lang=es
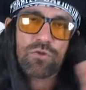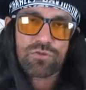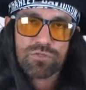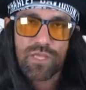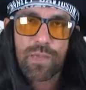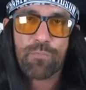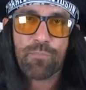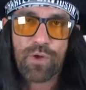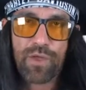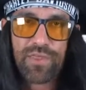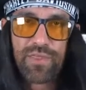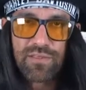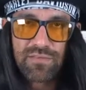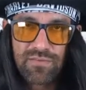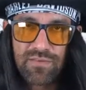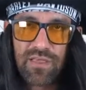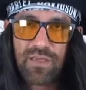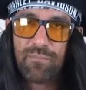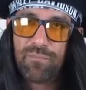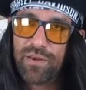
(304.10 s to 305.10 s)
que
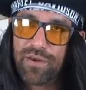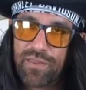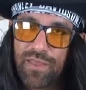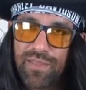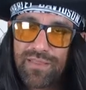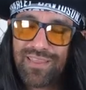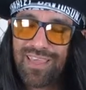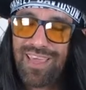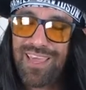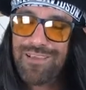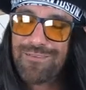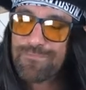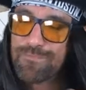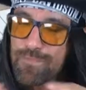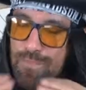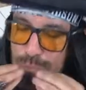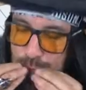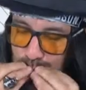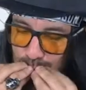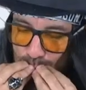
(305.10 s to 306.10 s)
puedas. En verdad que
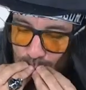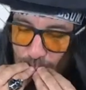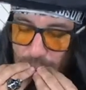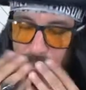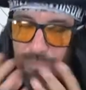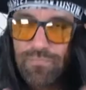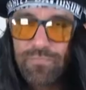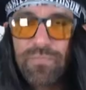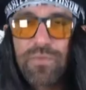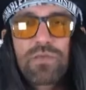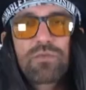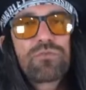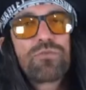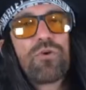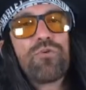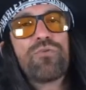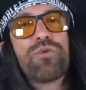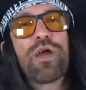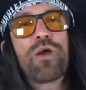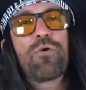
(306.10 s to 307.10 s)

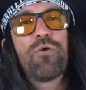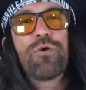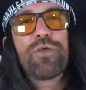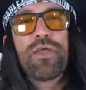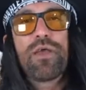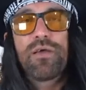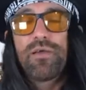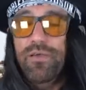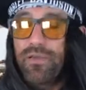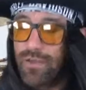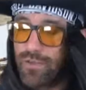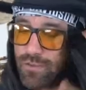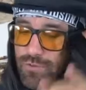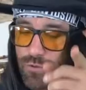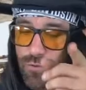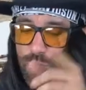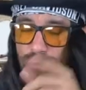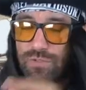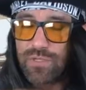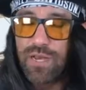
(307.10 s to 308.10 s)
son una joya.
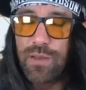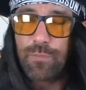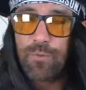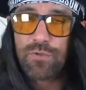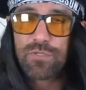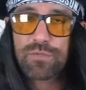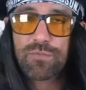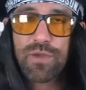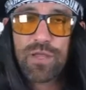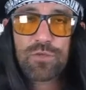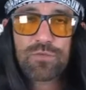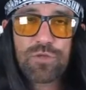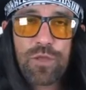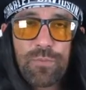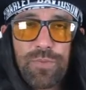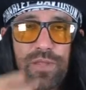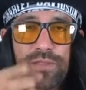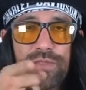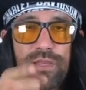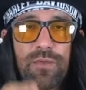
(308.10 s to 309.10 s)
Nos vemos en la próxima. Yo soy
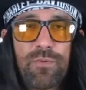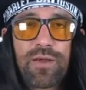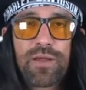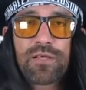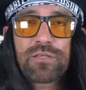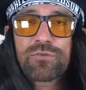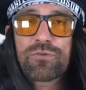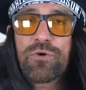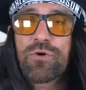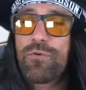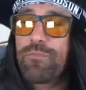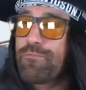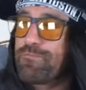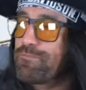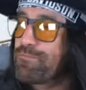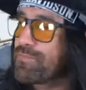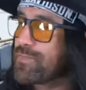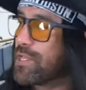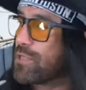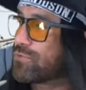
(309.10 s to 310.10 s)
Pirata Navajazo
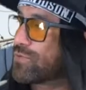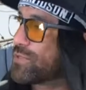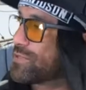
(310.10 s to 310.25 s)
y esto es